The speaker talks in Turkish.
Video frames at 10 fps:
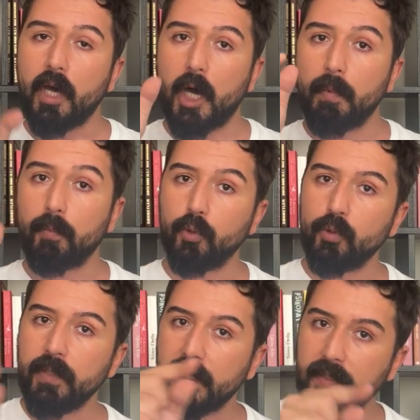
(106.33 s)
Ama
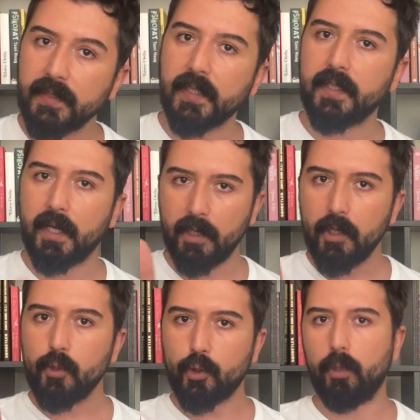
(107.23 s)
bunun yanında da
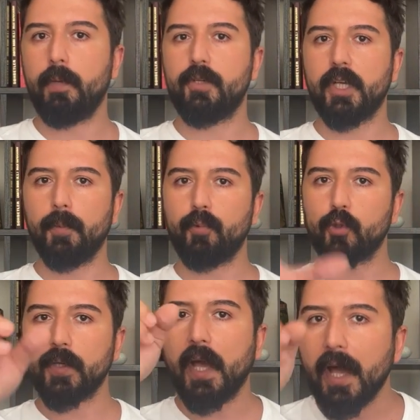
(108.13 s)
şöyle bir şey
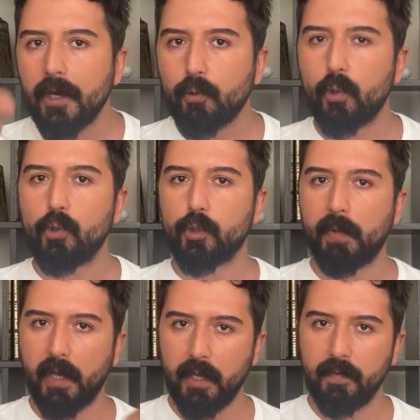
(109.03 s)
yapıyorsa, her
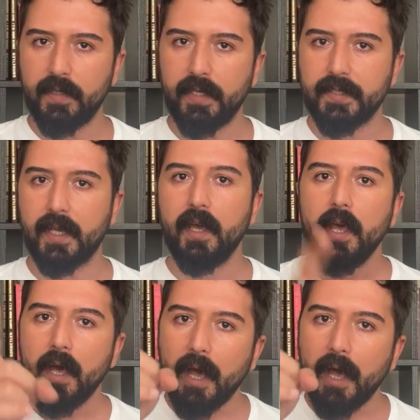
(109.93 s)
görüşme evdeyse,